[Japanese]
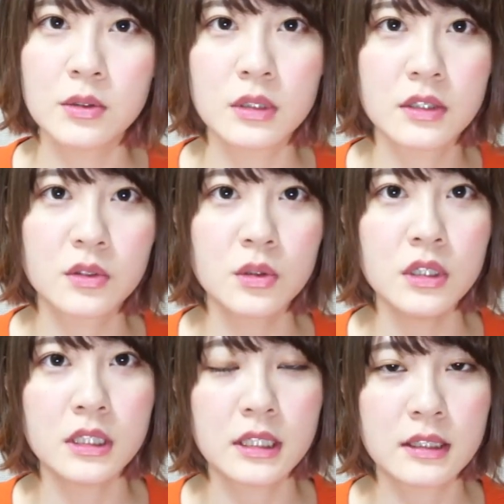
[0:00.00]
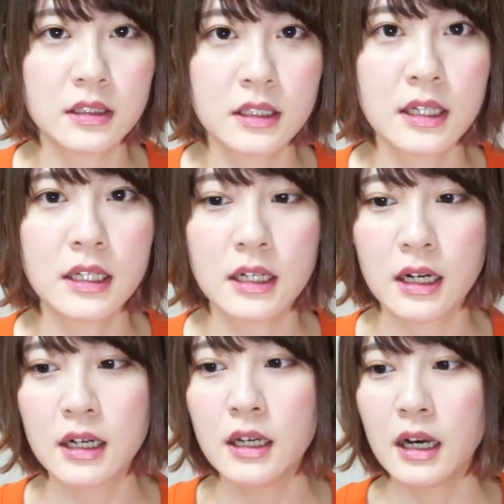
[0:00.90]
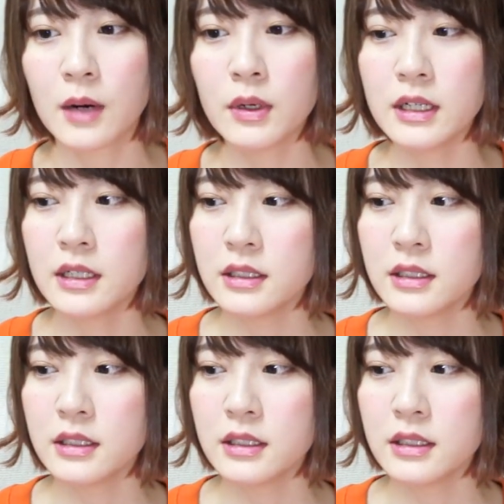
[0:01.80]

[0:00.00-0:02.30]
うのがすごい苦手でなんか泡